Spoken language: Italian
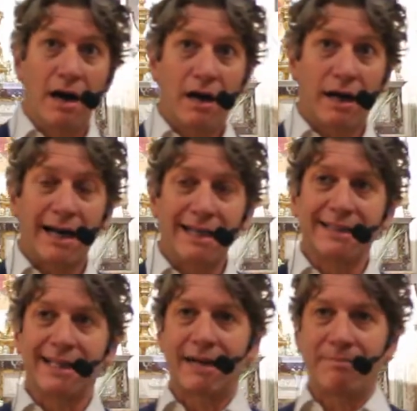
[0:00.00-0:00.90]

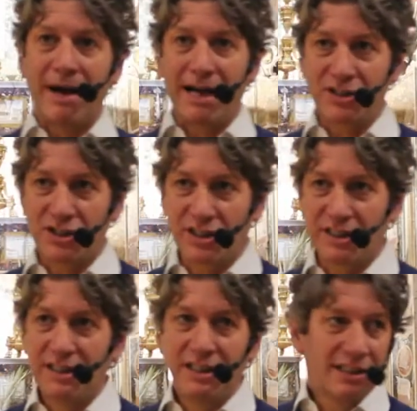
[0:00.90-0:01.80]
rende capace
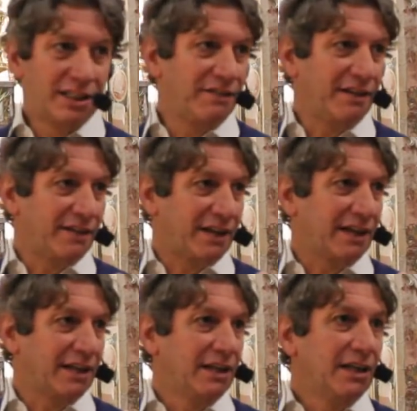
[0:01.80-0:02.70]
di
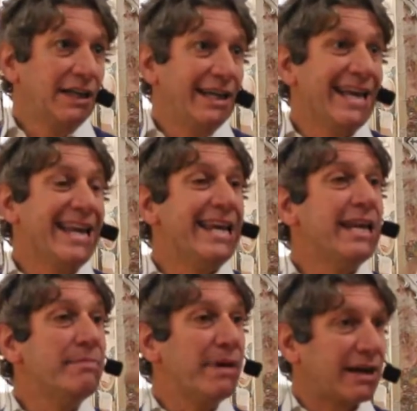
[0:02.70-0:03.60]
vivere in
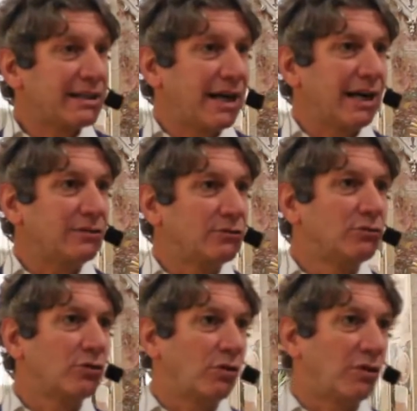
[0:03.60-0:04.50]
libertà
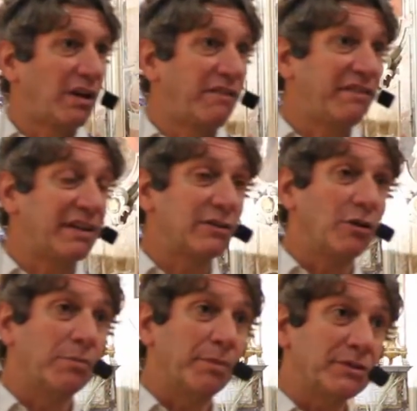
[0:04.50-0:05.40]
tutto quello che vivrà
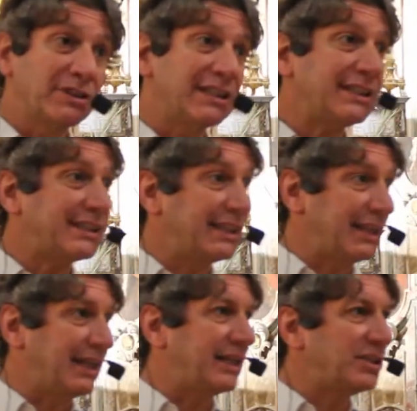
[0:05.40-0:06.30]
dopo.
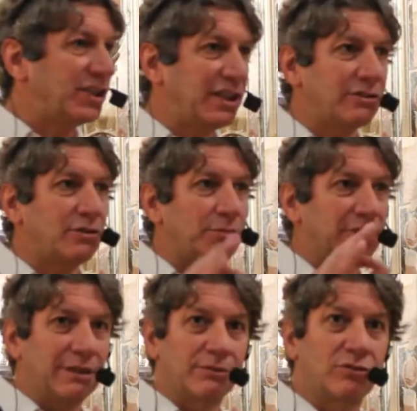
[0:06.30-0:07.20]
Stasera l'accento lo
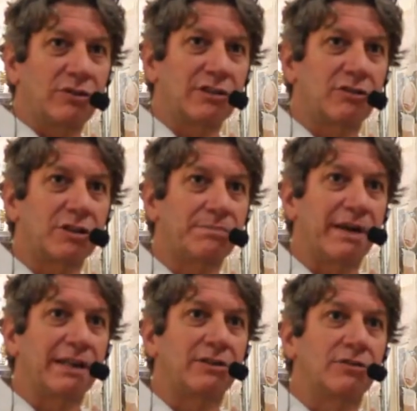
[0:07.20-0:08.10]
mettiamo su un altro
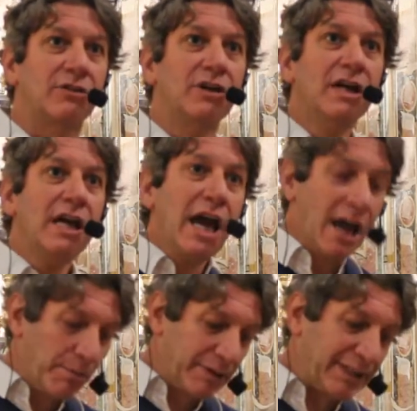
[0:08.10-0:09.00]
aspetto
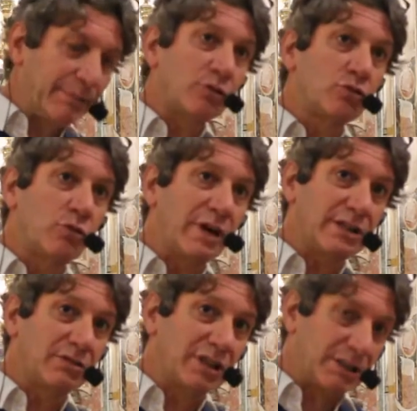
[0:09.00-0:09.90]
e lo mettiamo su
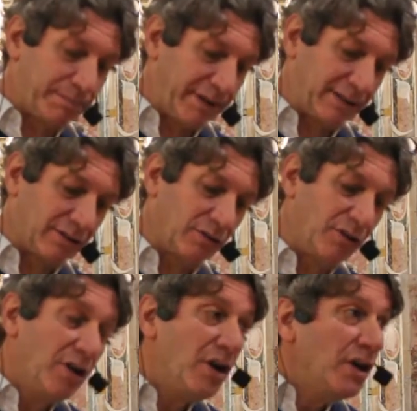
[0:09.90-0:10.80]
questo di aspetto,
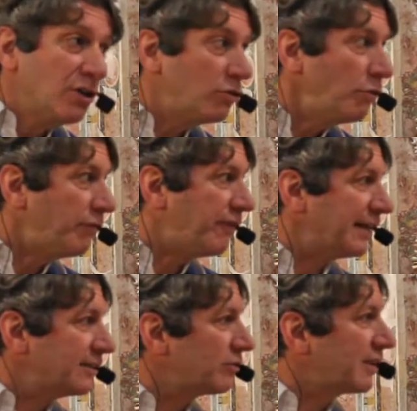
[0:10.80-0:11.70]
sul
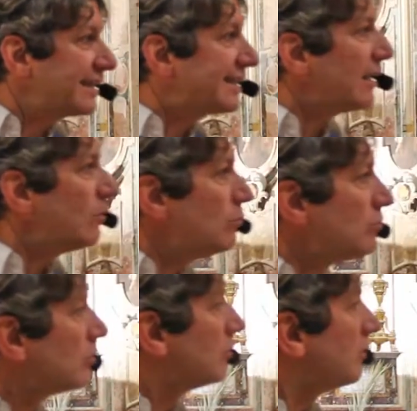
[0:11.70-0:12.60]
fatto che se
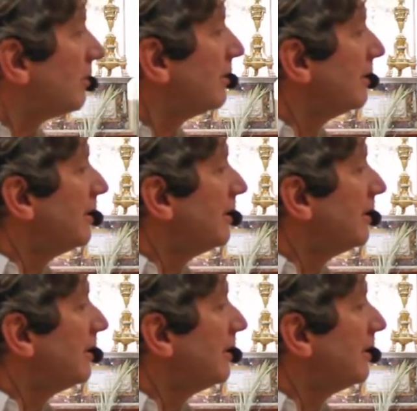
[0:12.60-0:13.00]
uno